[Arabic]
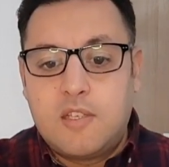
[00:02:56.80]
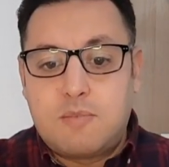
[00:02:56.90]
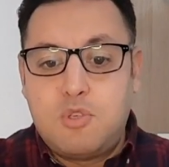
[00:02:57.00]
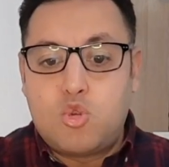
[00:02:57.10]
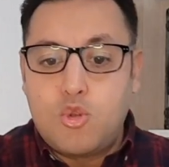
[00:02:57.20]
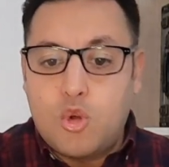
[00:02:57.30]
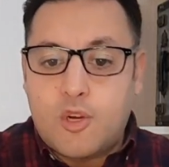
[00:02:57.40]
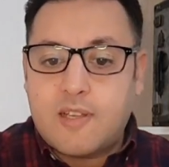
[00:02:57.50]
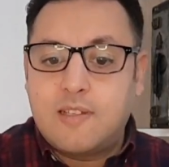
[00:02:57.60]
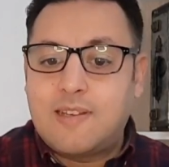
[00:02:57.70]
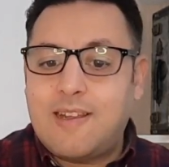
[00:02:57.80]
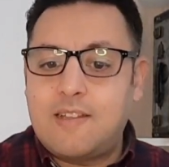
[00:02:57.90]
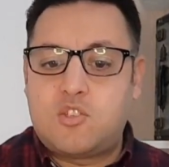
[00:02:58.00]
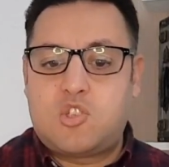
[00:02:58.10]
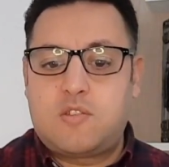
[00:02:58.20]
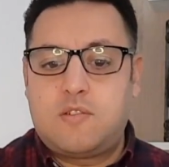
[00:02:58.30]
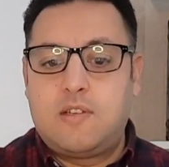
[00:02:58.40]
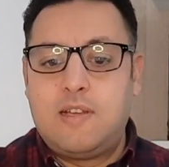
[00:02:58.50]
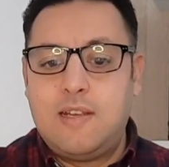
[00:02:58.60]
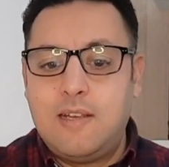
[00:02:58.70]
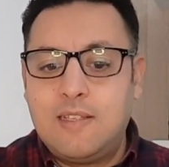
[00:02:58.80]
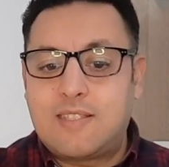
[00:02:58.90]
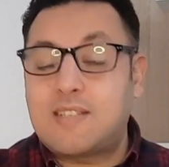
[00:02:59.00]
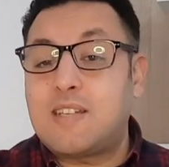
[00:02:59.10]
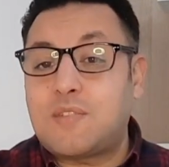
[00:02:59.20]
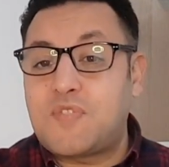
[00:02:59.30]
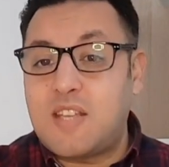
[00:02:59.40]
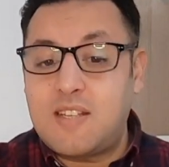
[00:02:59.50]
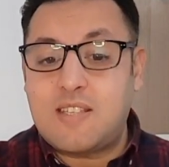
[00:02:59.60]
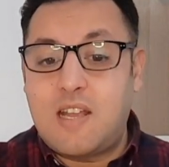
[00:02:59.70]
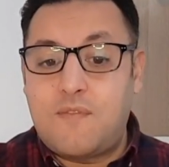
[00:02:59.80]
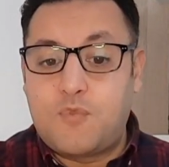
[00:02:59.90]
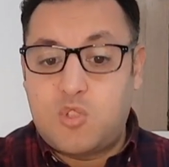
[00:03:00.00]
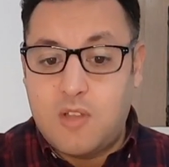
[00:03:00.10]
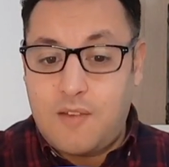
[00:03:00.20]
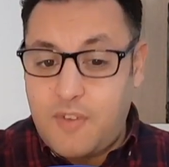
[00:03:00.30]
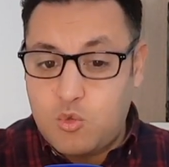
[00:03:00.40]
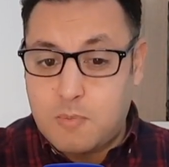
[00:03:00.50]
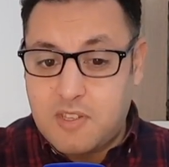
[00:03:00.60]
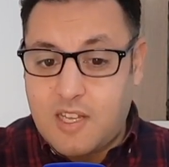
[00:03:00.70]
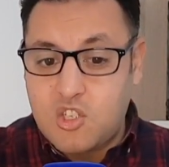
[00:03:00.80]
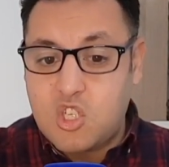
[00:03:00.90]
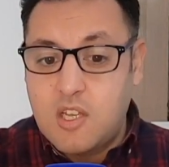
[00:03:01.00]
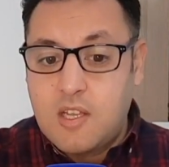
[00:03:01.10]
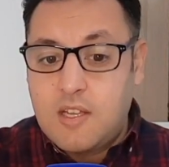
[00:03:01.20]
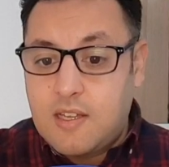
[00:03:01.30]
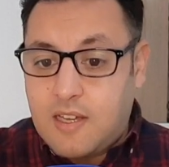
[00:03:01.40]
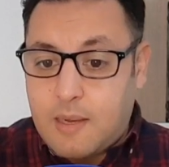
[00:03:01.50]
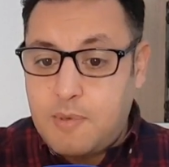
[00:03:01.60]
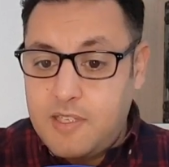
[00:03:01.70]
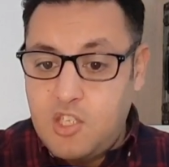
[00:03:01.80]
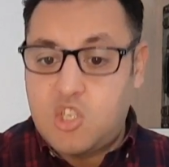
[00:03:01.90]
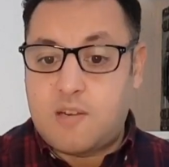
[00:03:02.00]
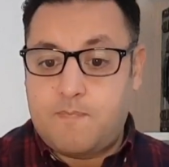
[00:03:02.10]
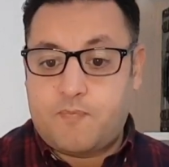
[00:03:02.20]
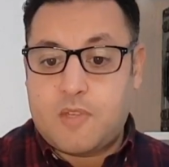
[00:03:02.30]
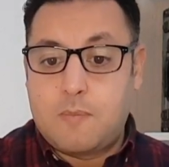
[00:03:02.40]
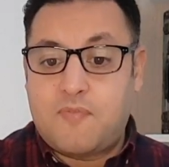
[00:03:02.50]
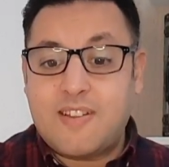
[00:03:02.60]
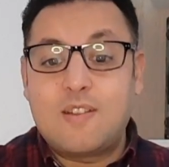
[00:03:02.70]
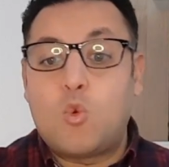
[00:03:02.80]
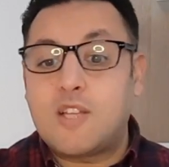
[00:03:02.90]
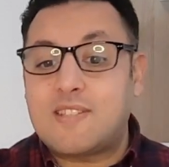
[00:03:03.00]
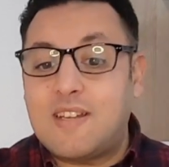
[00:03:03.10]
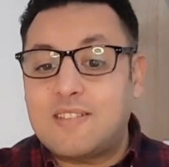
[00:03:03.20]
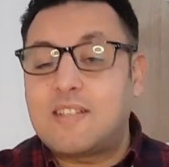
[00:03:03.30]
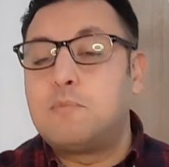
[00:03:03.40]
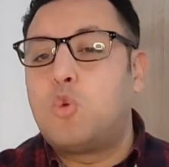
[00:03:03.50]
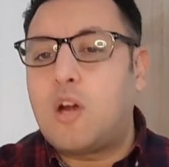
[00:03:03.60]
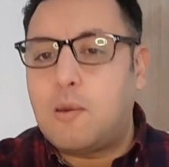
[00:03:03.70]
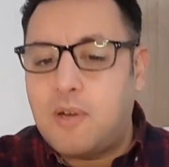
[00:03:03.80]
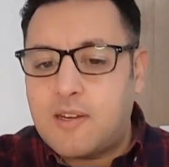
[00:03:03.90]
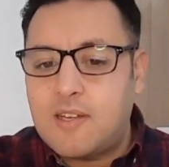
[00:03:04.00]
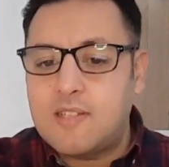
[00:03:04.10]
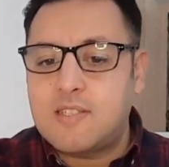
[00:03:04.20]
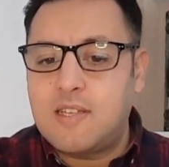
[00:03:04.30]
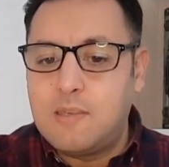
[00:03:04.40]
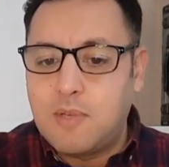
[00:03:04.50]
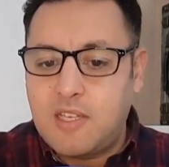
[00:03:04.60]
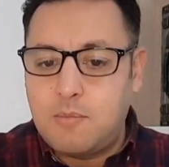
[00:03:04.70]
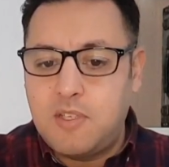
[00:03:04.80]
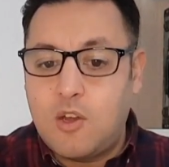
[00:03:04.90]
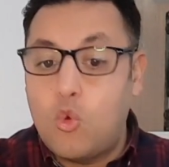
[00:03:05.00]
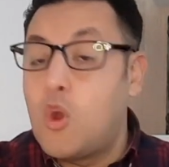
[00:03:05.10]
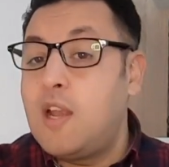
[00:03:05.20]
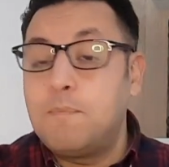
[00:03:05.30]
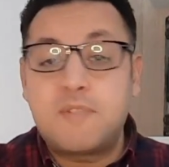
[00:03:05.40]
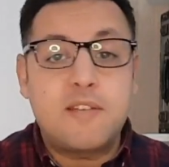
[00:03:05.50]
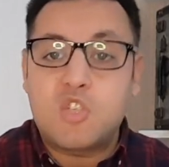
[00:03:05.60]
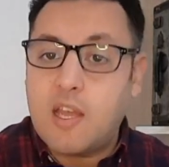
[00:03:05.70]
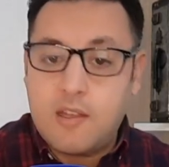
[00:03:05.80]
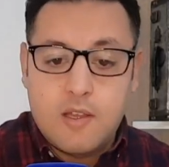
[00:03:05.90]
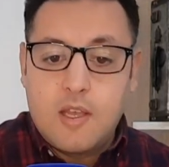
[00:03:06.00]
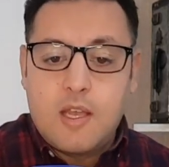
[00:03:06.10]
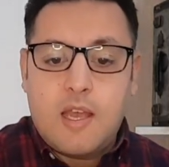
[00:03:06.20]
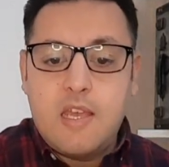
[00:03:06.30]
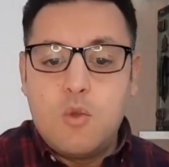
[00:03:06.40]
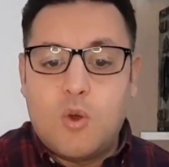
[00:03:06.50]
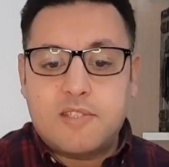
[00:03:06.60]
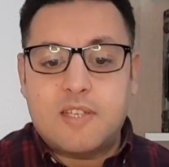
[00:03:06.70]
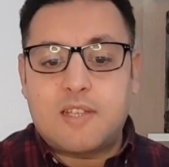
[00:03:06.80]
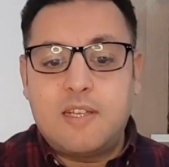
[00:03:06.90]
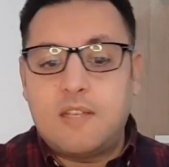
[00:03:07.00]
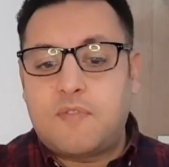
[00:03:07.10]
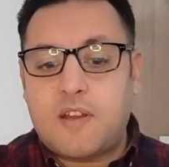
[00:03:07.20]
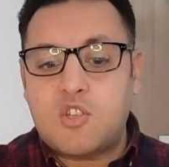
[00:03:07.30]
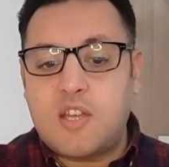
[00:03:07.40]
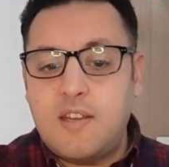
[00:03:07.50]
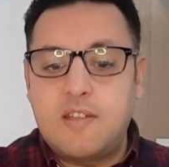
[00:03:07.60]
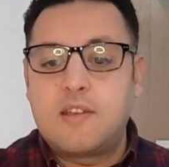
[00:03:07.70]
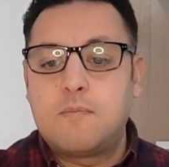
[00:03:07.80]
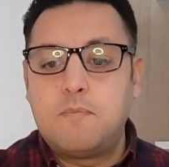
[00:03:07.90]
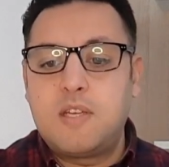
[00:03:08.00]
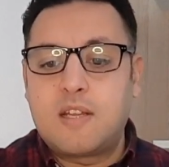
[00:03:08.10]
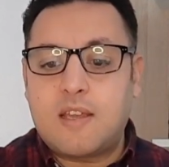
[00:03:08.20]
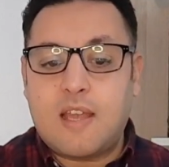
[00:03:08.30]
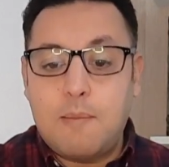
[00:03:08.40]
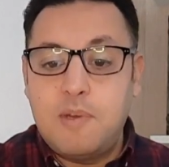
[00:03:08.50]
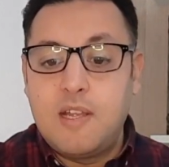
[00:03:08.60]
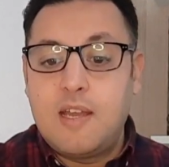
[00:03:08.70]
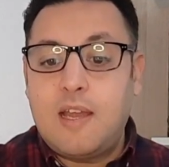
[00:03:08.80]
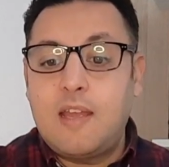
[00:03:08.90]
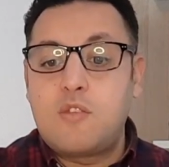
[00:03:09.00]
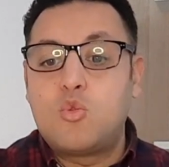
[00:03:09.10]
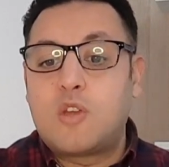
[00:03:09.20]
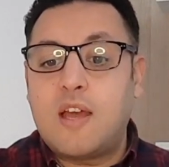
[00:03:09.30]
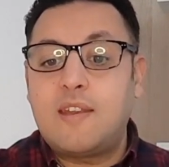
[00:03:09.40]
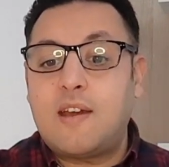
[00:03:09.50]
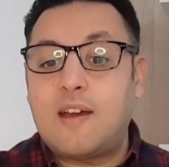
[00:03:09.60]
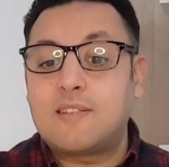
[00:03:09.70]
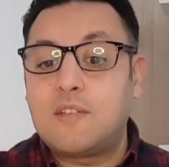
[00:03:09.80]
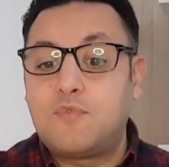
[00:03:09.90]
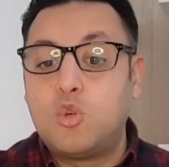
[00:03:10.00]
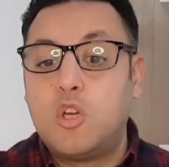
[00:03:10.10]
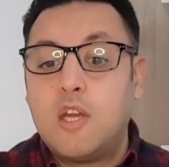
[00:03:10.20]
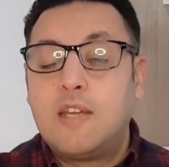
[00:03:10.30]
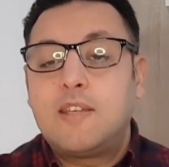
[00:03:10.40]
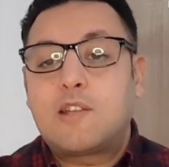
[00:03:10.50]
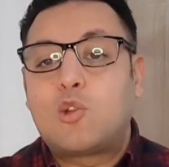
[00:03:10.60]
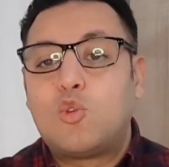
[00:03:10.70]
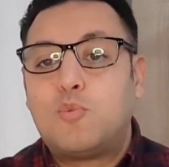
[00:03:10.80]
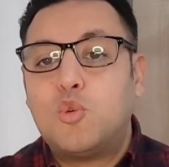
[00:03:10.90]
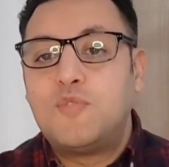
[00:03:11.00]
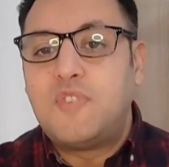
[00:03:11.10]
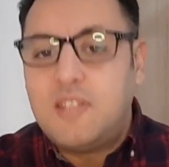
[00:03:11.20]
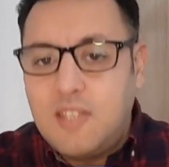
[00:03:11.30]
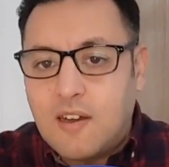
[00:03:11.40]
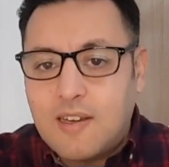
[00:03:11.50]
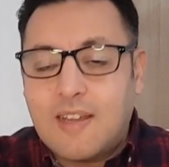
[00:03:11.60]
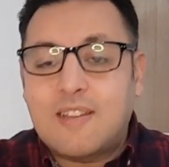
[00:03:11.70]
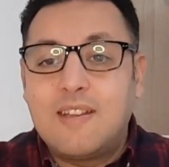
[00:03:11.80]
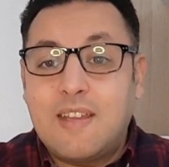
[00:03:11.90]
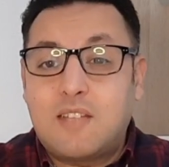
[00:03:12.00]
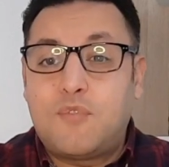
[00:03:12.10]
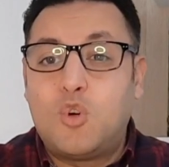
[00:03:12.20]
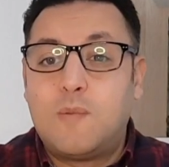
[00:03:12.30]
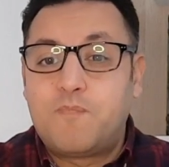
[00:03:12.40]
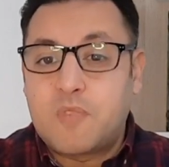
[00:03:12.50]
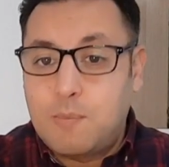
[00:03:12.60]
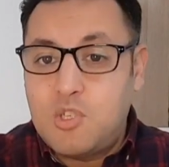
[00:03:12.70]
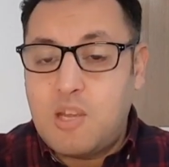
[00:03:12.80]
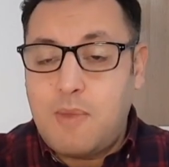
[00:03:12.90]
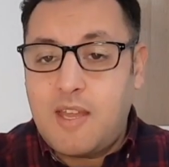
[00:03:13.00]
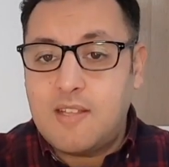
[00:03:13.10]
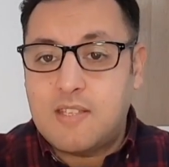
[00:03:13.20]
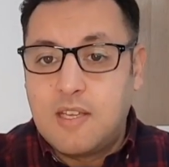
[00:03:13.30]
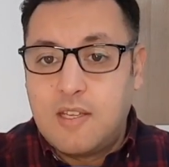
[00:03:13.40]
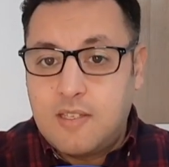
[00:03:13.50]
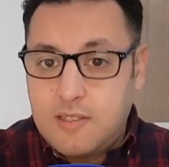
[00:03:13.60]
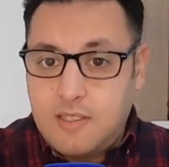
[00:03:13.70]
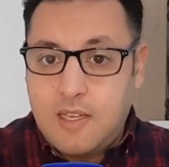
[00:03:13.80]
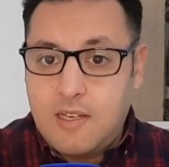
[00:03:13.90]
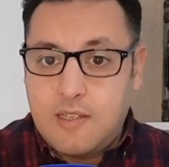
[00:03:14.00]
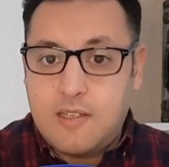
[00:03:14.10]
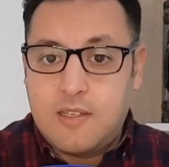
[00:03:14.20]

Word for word: سميتو يورغ لانش اللي تختطف سنة 2018 غرب النيجر بفضل وساطة المخابرات المغربية ولم تنجح أي وساطة لإفراج عنه من قبل حيث كان خاطفوه يطلبون فدية اللي خطفوه من الجماعات ديال